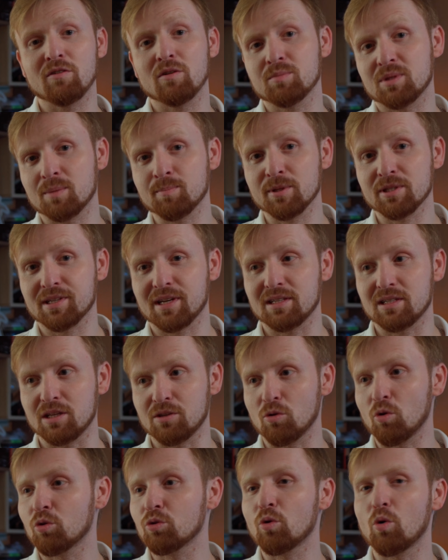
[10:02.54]
вам забыл сказать,
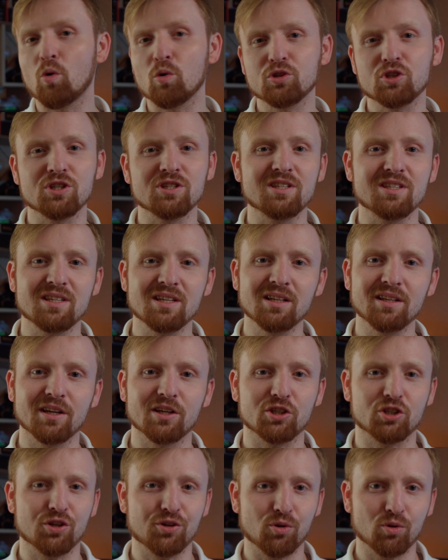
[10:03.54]
он очень сильно
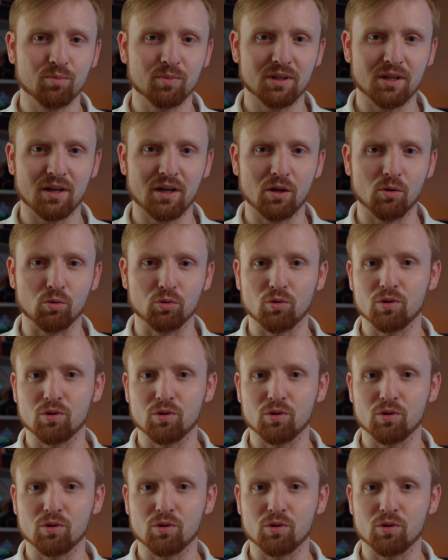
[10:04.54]
жрет батарейку.